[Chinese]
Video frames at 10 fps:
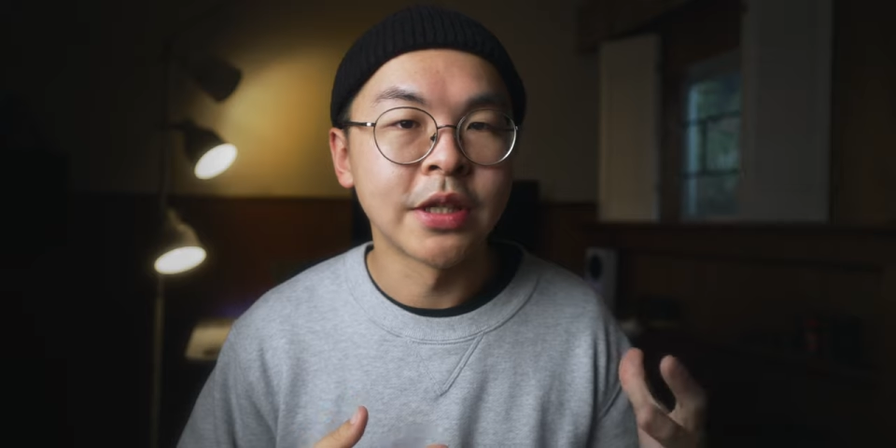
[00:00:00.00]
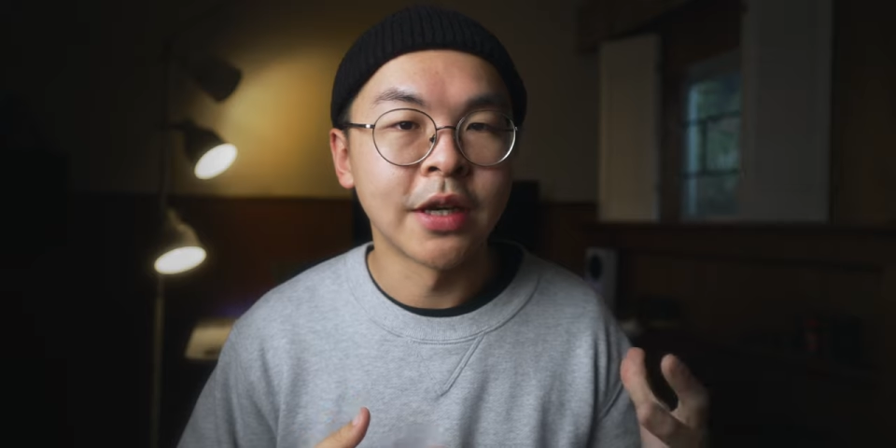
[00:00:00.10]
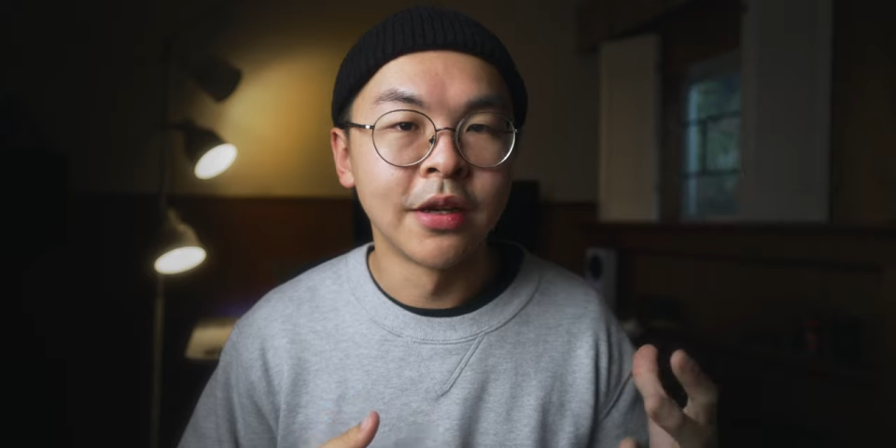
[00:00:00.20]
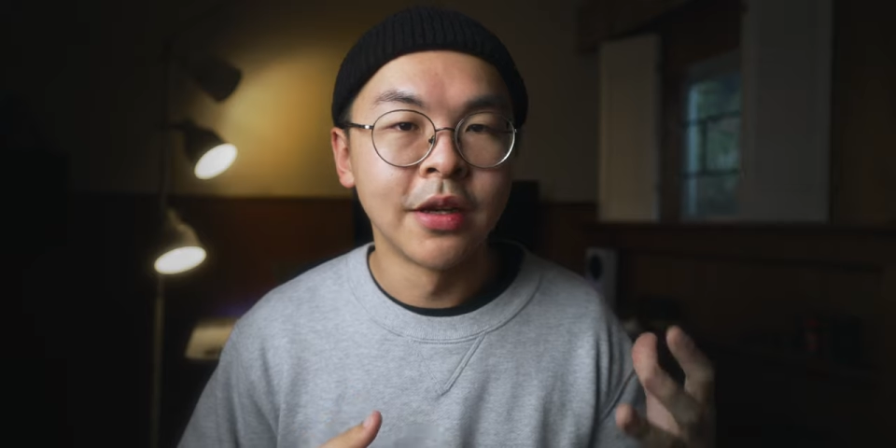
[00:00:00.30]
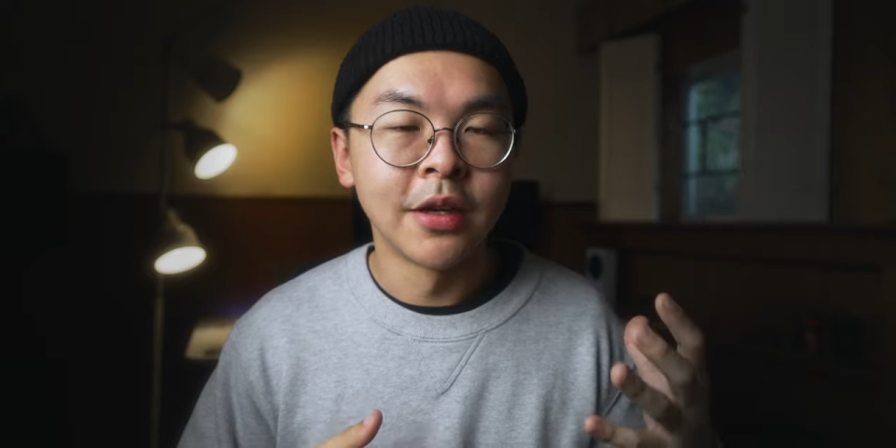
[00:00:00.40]

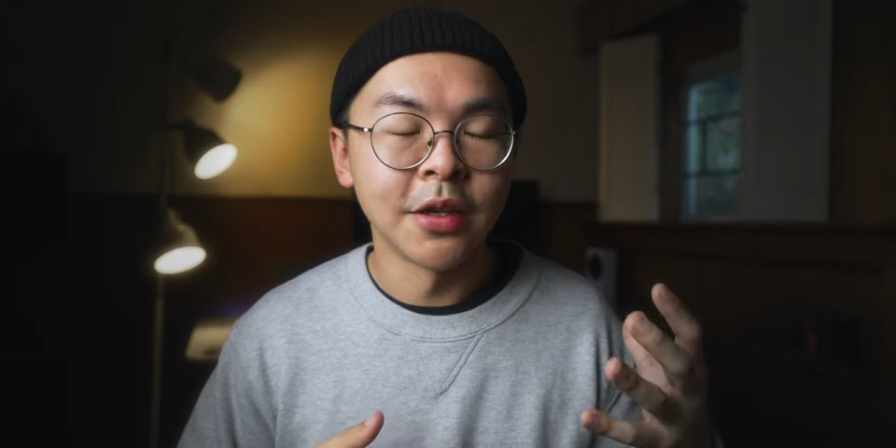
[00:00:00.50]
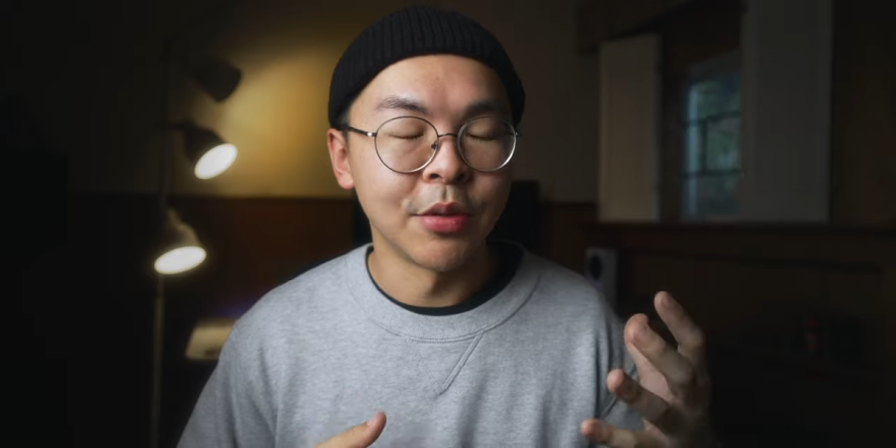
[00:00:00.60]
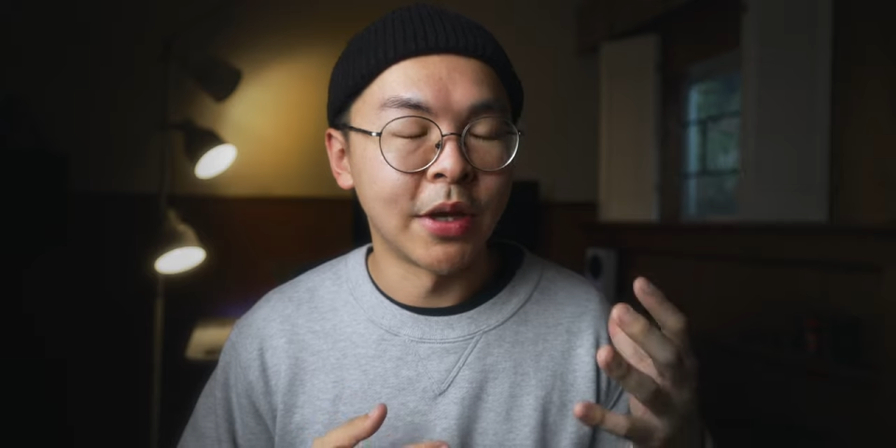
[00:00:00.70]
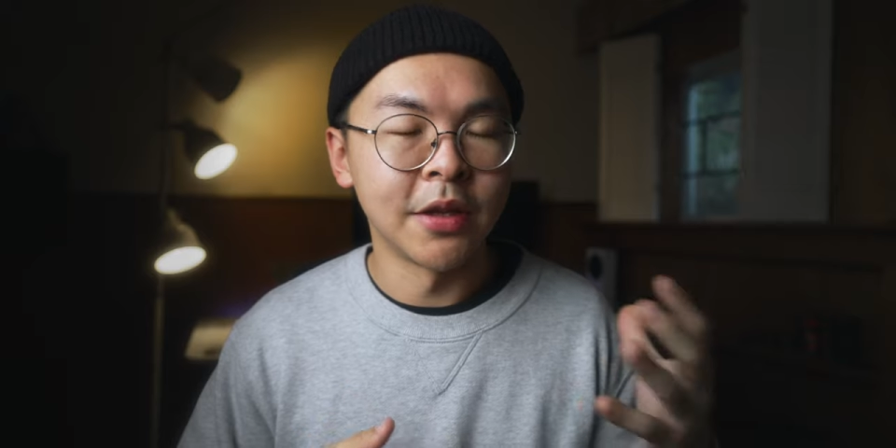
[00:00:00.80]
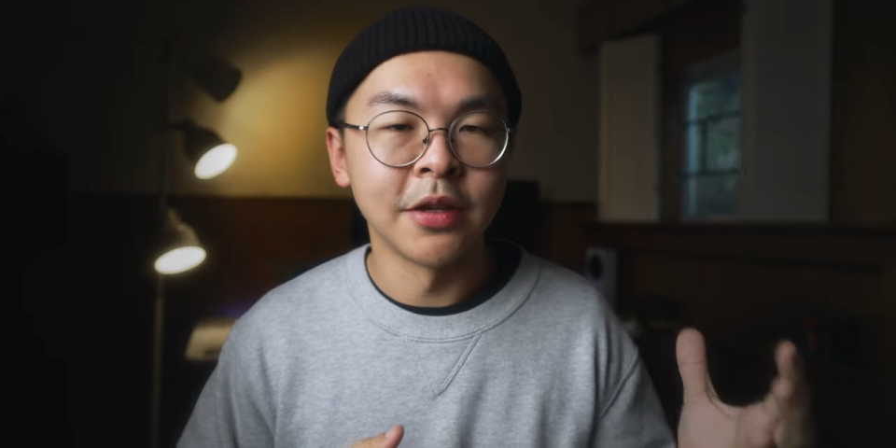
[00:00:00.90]
下
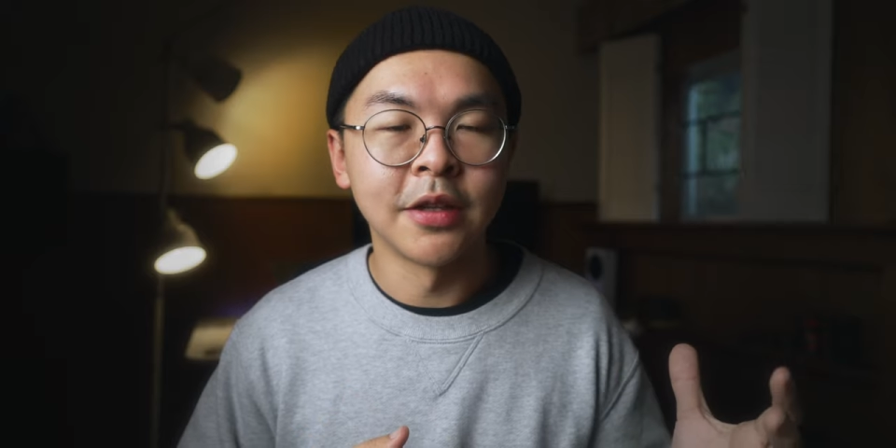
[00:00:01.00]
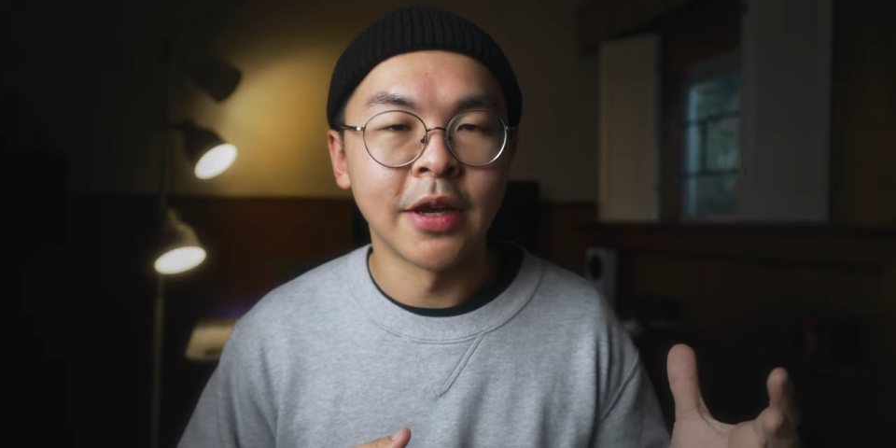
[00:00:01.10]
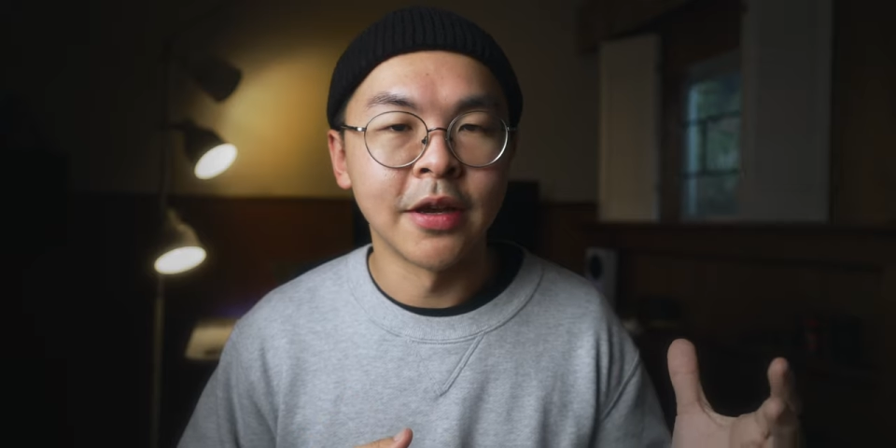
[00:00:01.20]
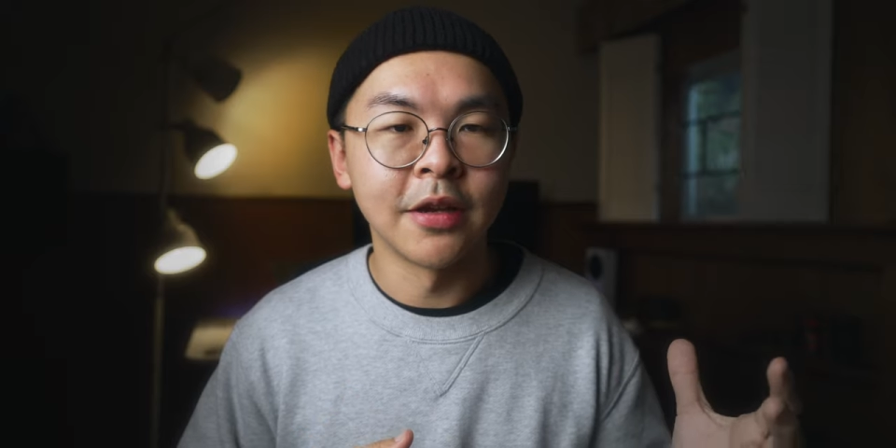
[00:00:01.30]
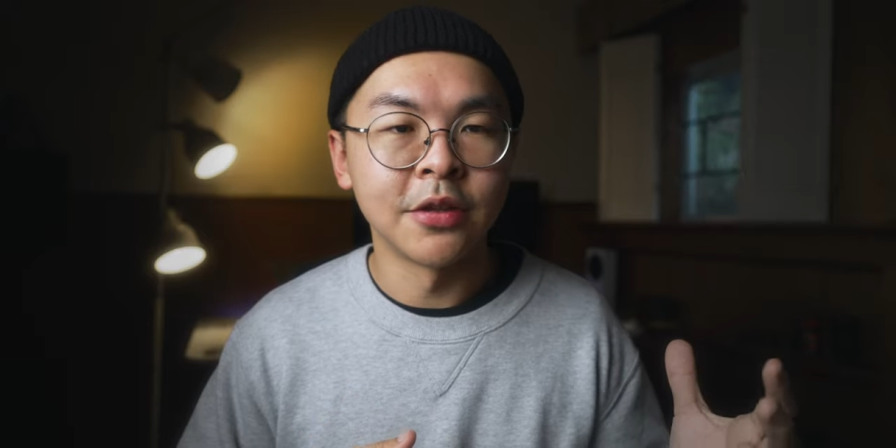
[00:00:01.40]
也买了一
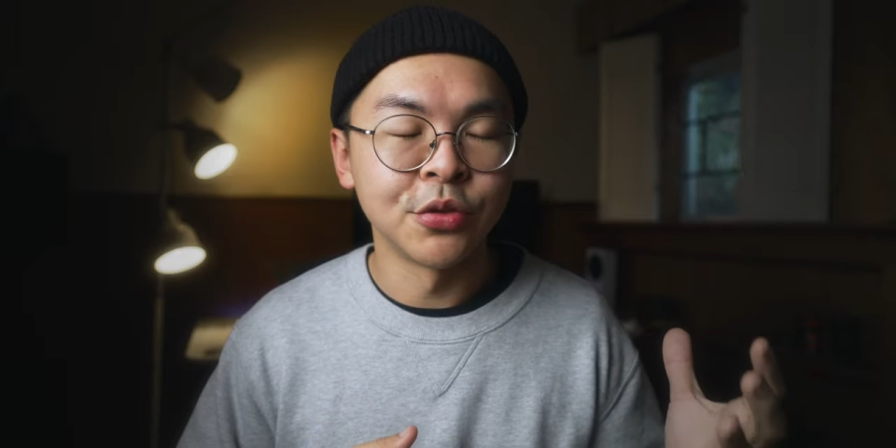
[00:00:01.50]
台。